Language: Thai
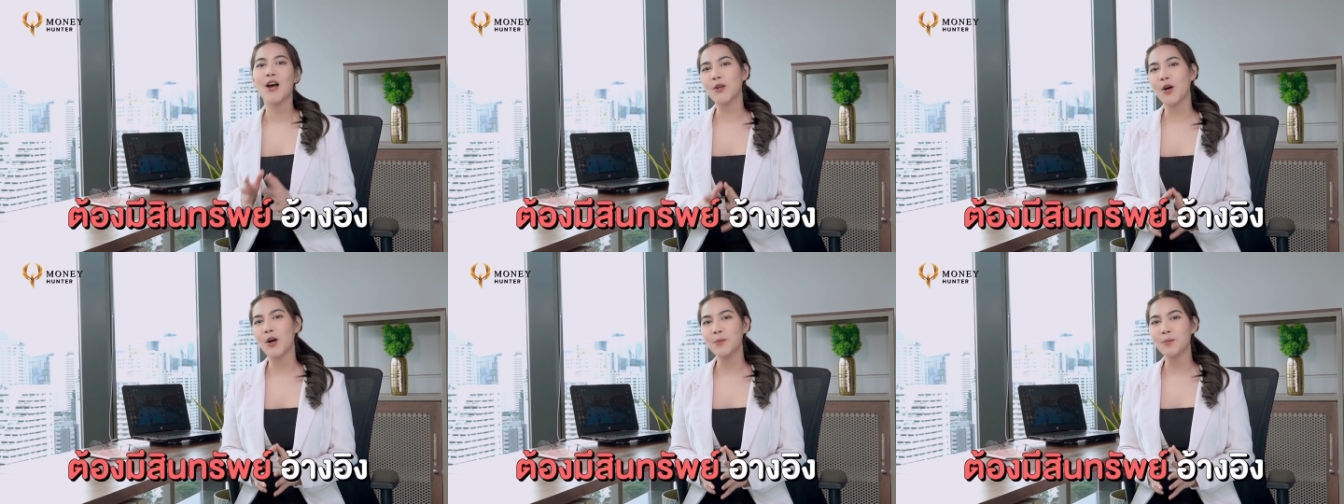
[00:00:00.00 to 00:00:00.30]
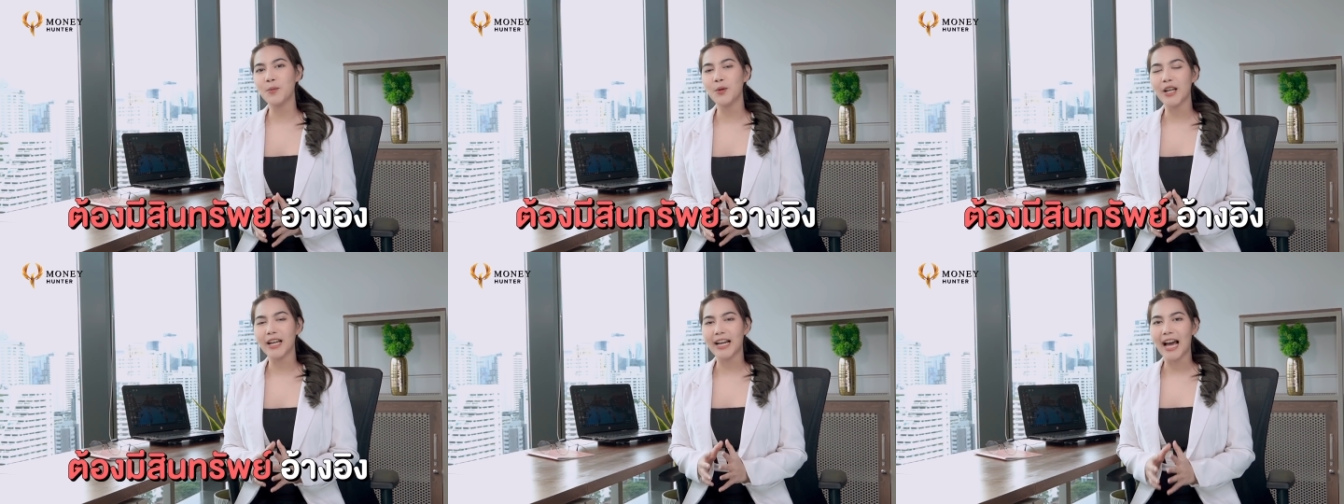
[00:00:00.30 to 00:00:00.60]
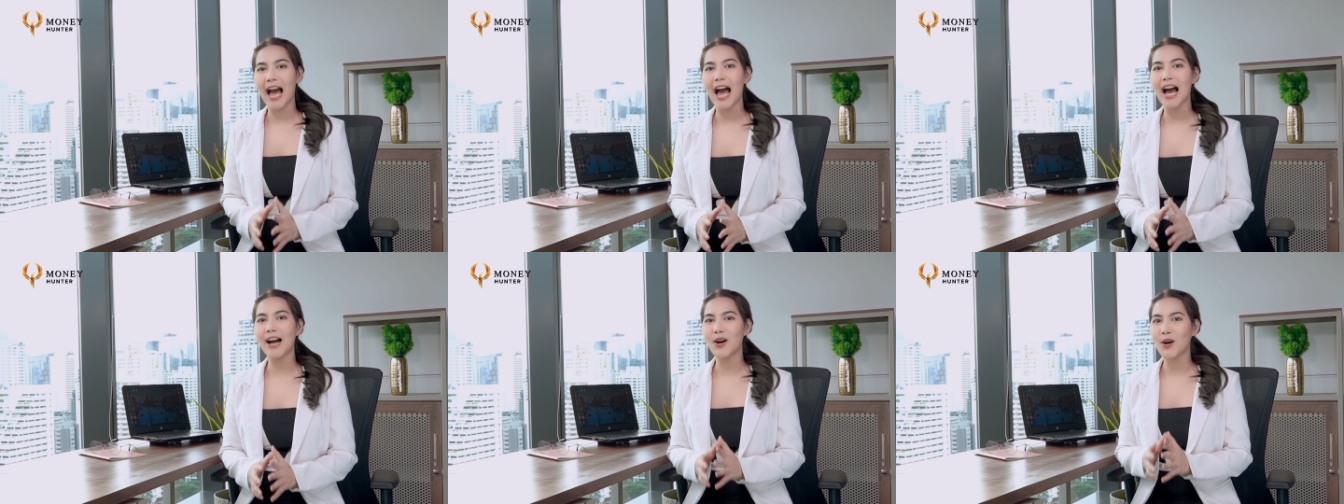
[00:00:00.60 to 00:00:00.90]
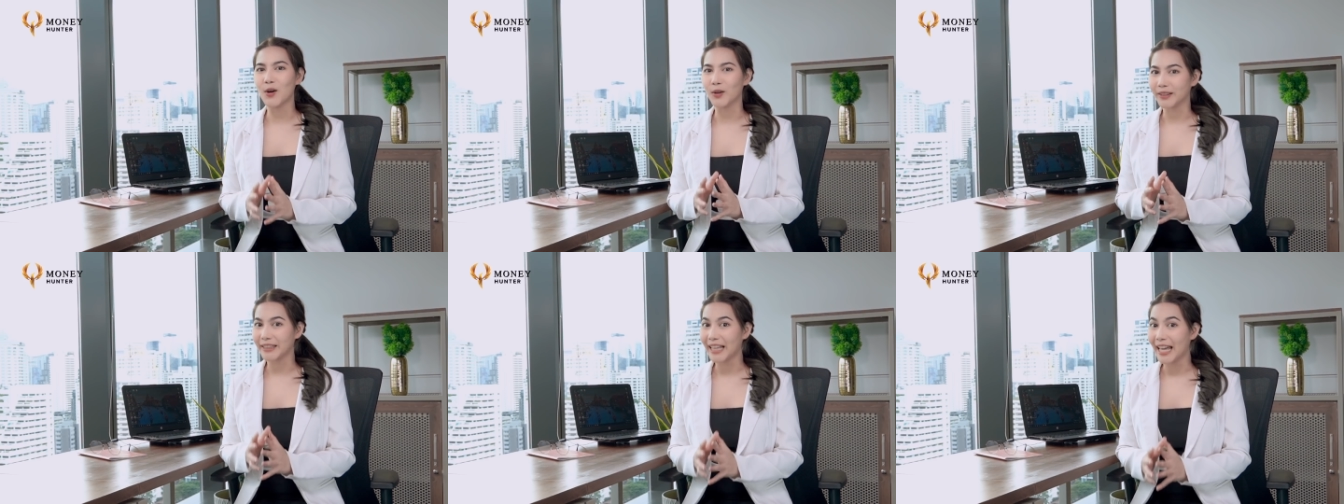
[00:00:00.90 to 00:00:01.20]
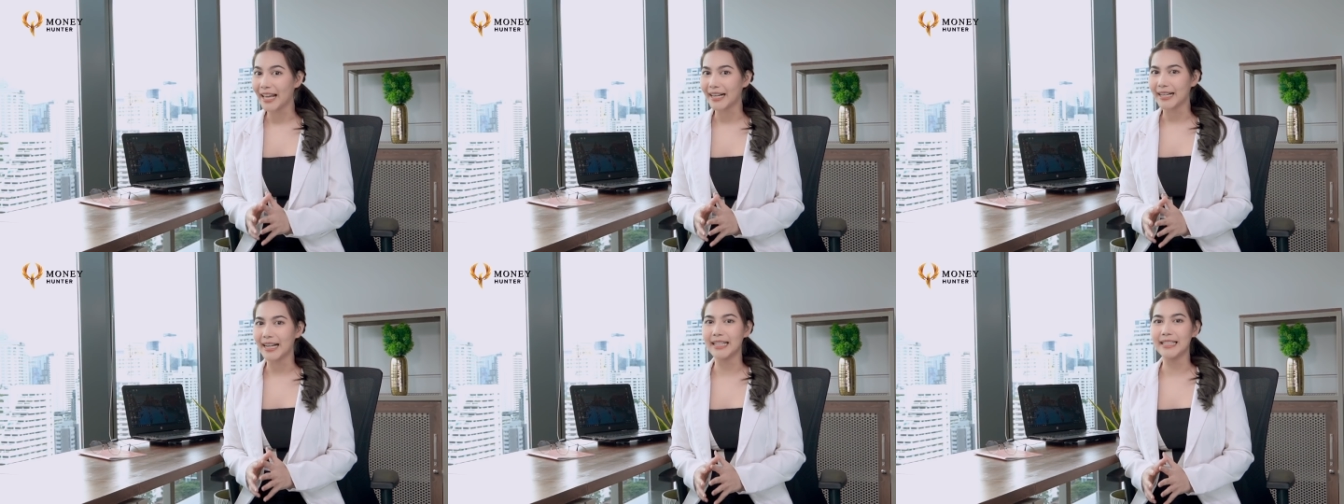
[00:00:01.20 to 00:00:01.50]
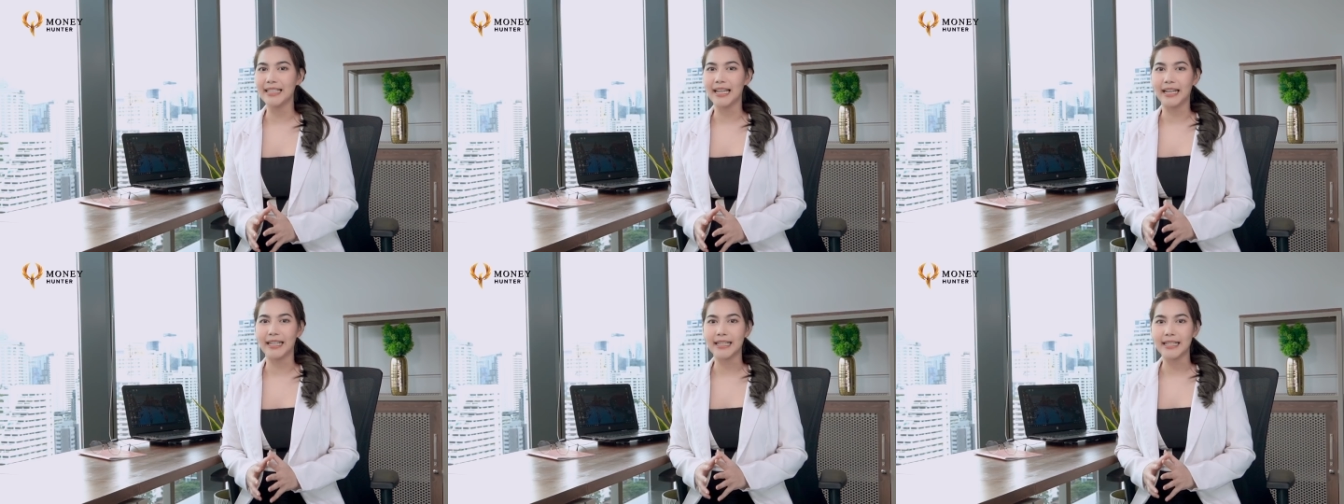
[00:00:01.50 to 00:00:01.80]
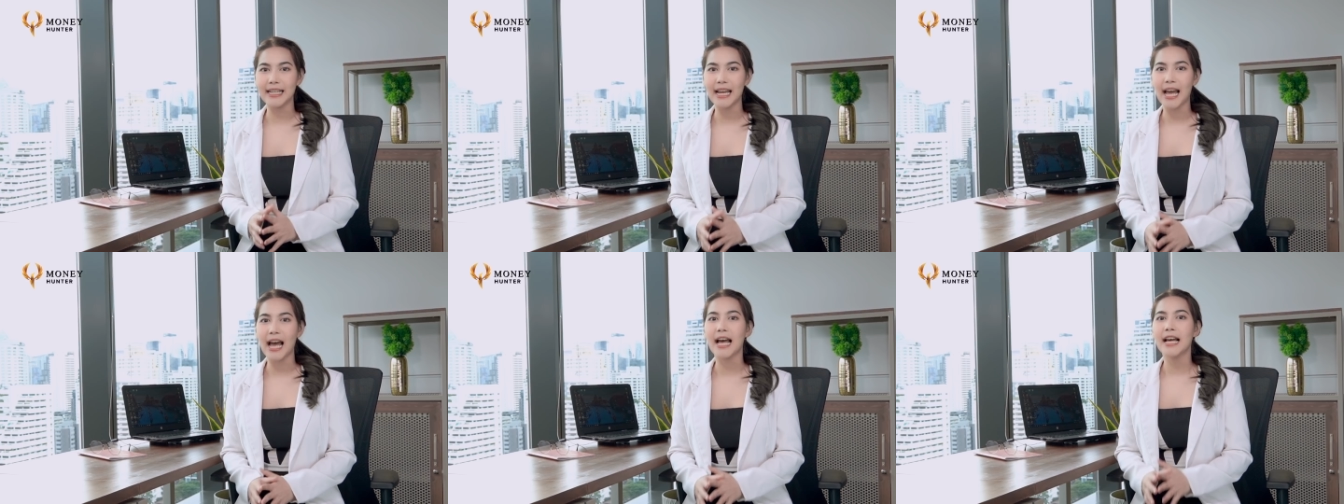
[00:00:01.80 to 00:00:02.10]
โดยมูลค่าของแต่ละเหรียญ
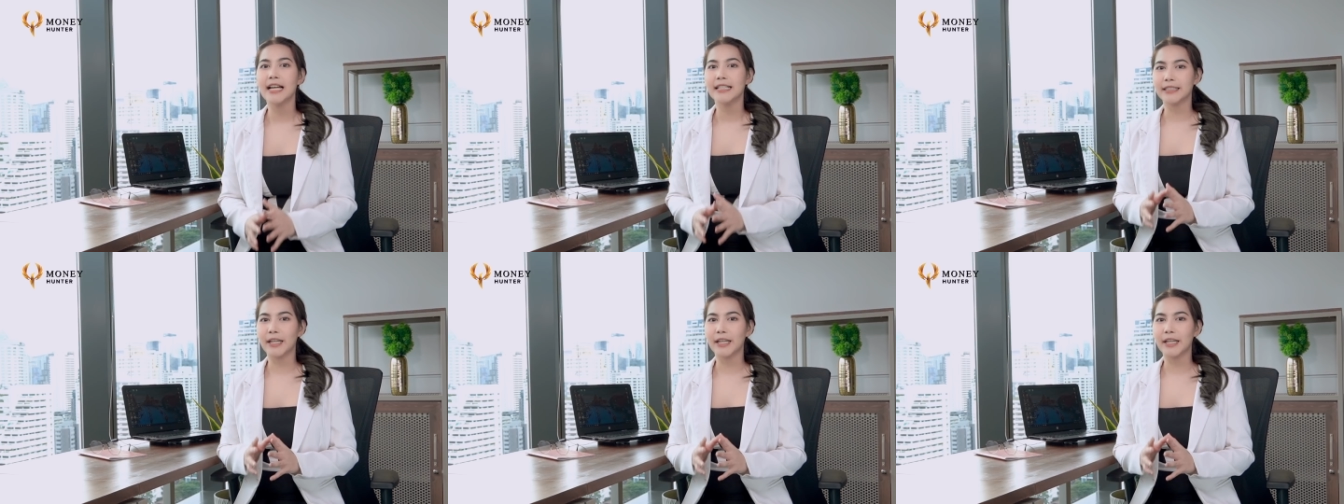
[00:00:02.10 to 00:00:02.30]
เนี่ย